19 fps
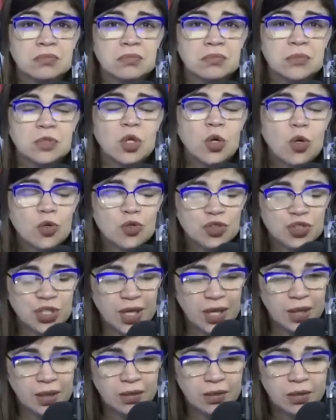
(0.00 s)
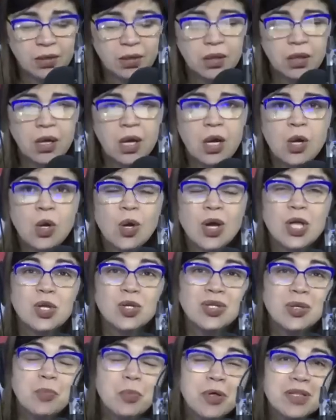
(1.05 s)
Yo lo sé. Lo que no
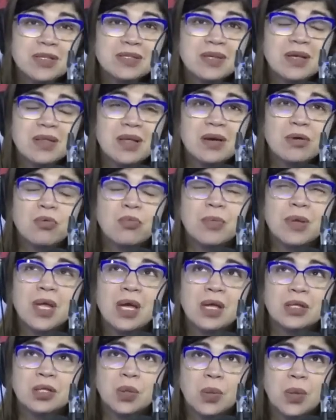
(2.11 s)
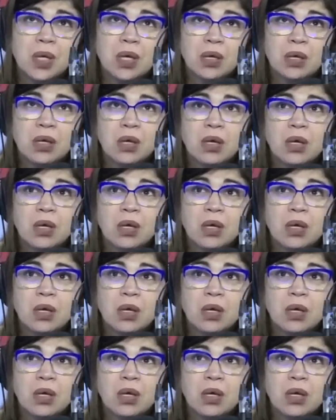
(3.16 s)
te puedes quedar rumiando es,